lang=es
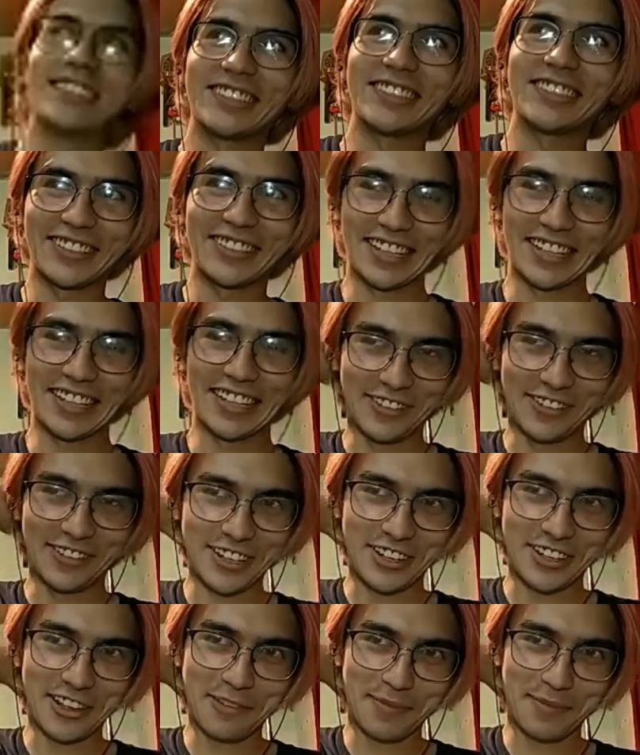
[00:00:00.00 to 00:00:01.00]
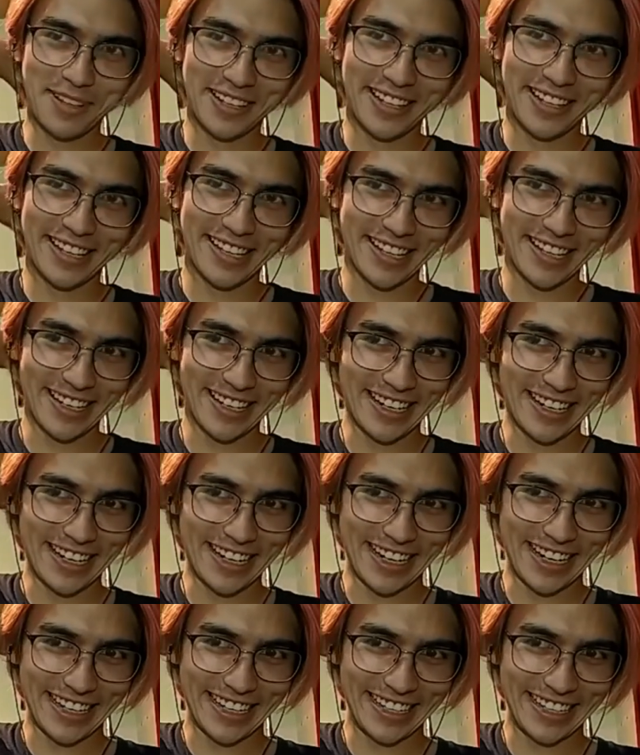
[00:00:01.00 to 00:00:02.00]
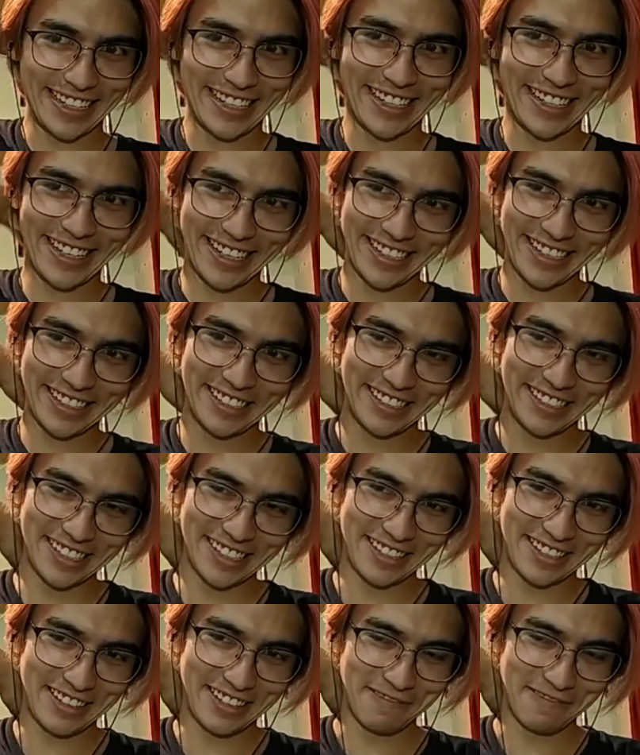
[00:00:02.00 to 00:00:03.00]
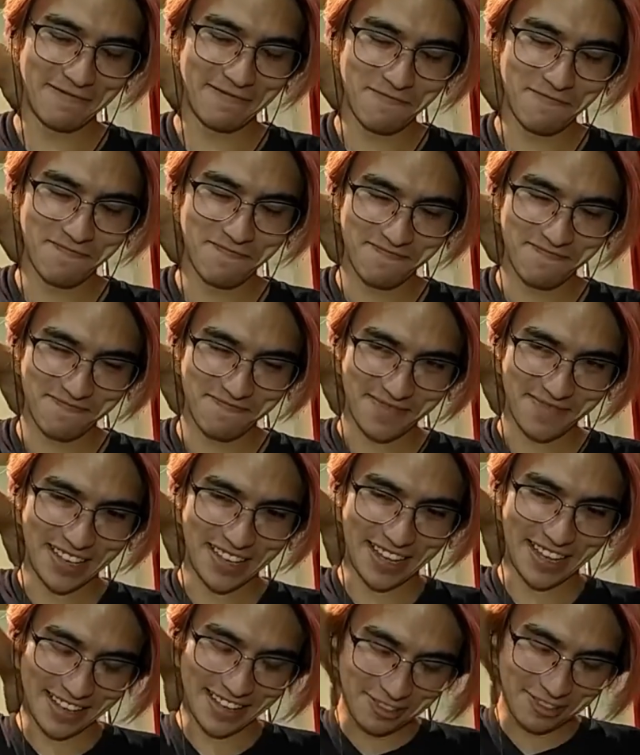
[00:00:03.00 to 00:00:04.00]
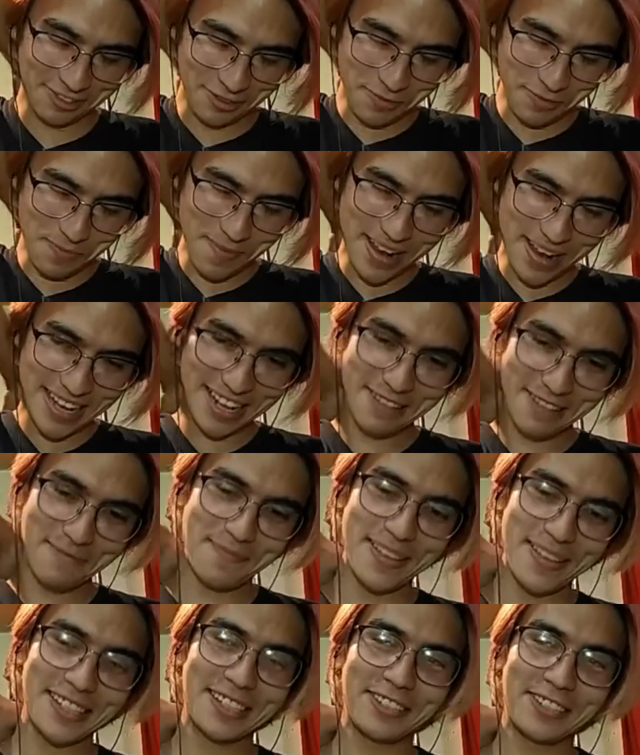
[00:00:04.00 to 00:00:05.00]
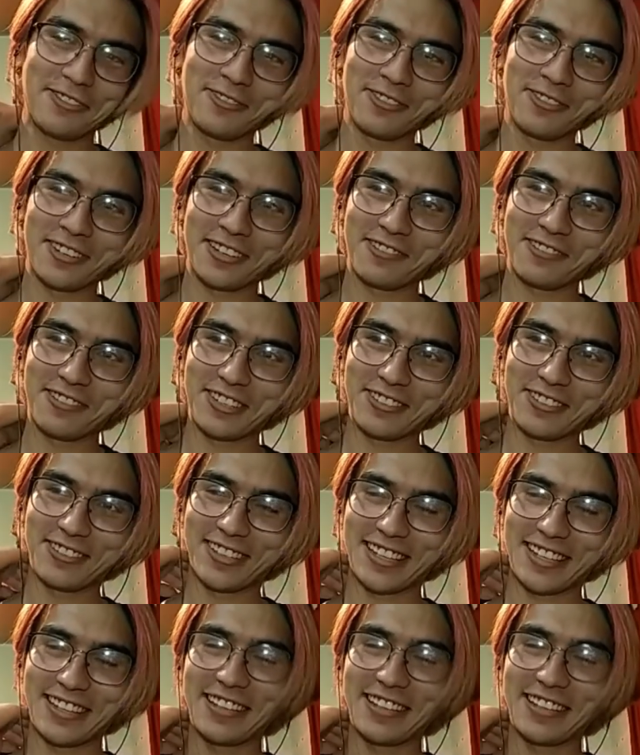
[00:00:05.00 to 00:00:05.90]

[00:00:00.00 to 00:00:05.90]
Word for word: eh, definitivamente la, gente es, es, un mar inmenso. Recuerdo que